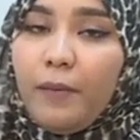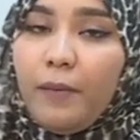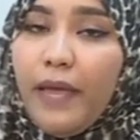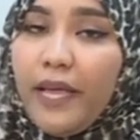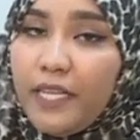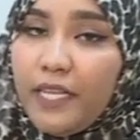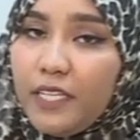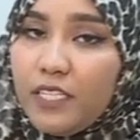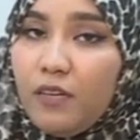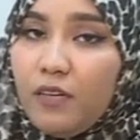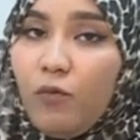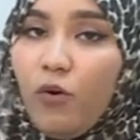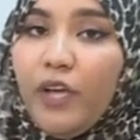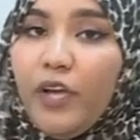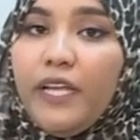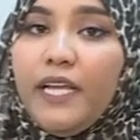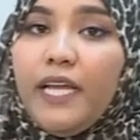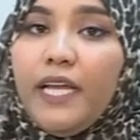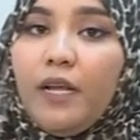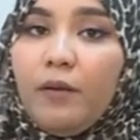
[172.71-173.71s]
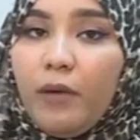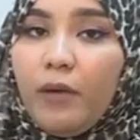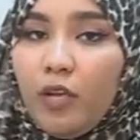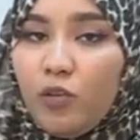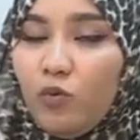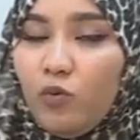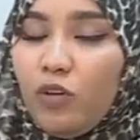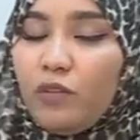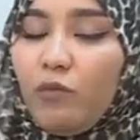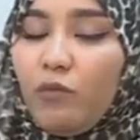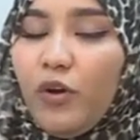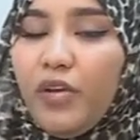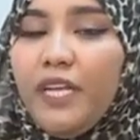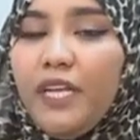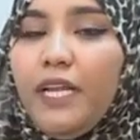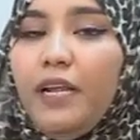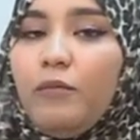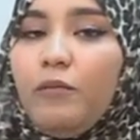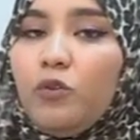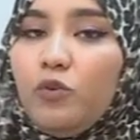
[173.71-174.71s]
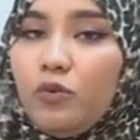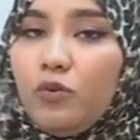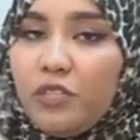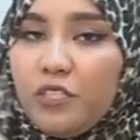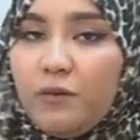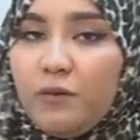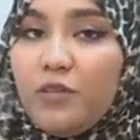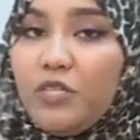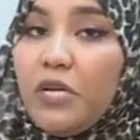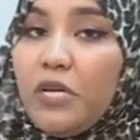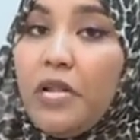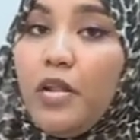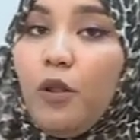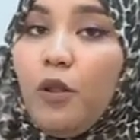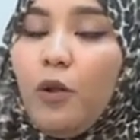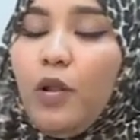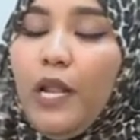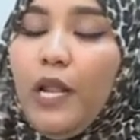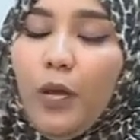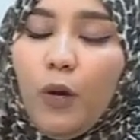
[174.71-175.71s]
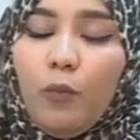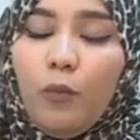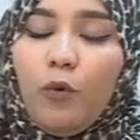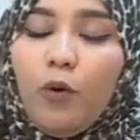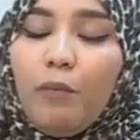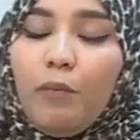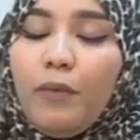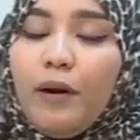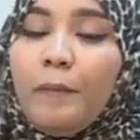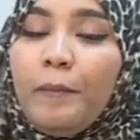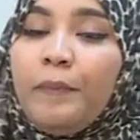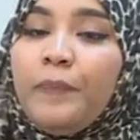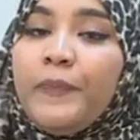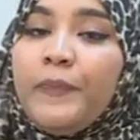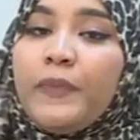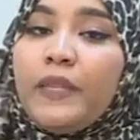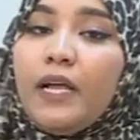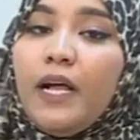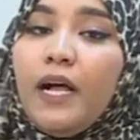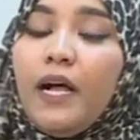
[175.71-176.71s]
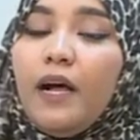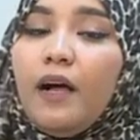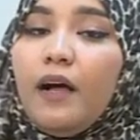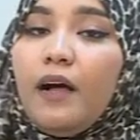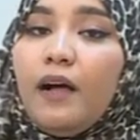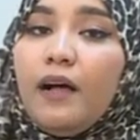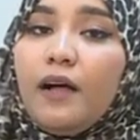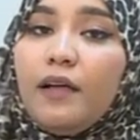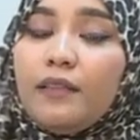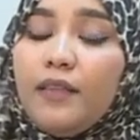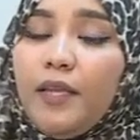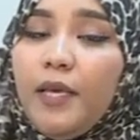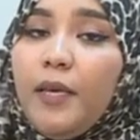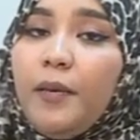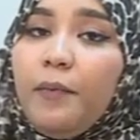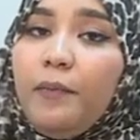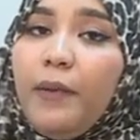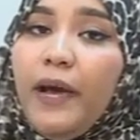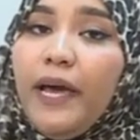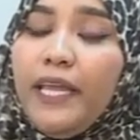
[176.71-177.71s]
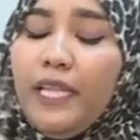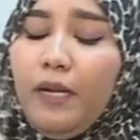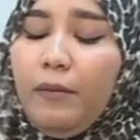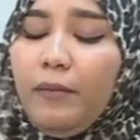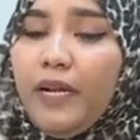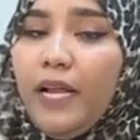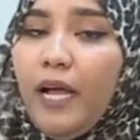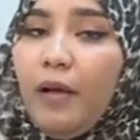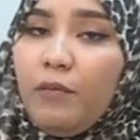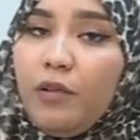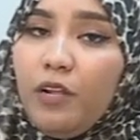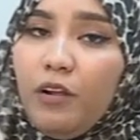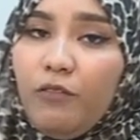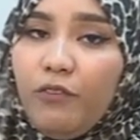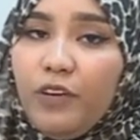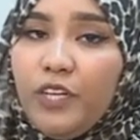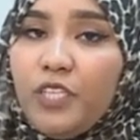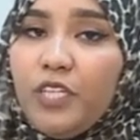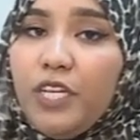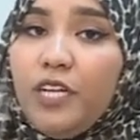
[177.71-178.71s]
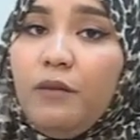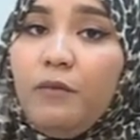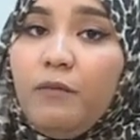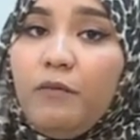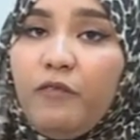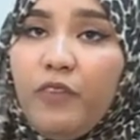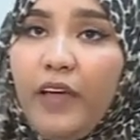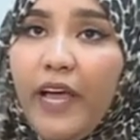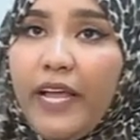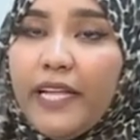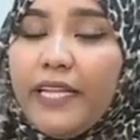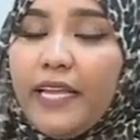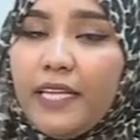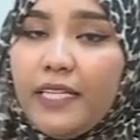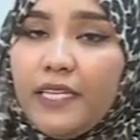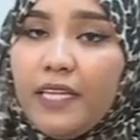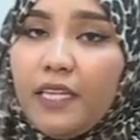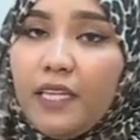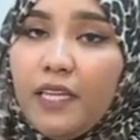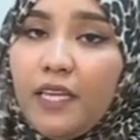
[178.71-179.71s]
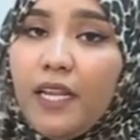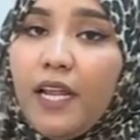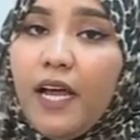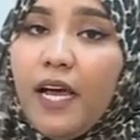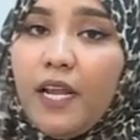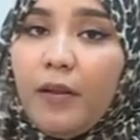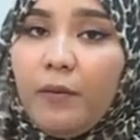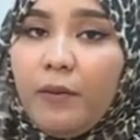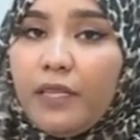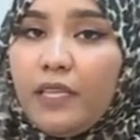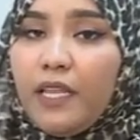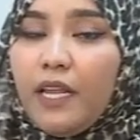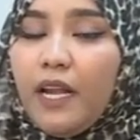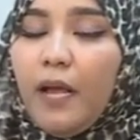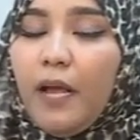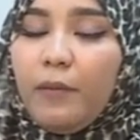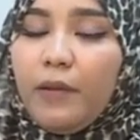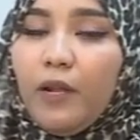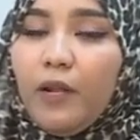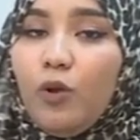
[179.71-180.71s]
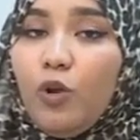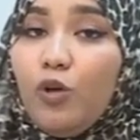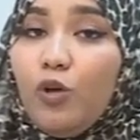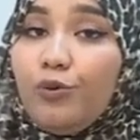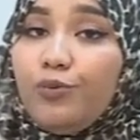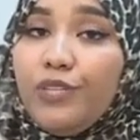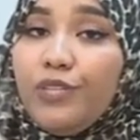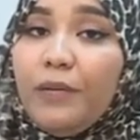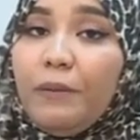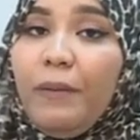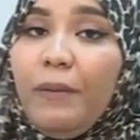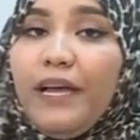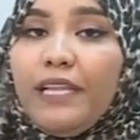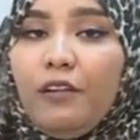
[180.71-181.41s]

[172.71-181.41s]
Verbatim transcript: باجهزه معينه بخطوات معينه بتكون سبيشال ليهم هم آه طيب انا لما اعمل الفيشل في حاجات كثيره انا بقدر اعملها وهي روتين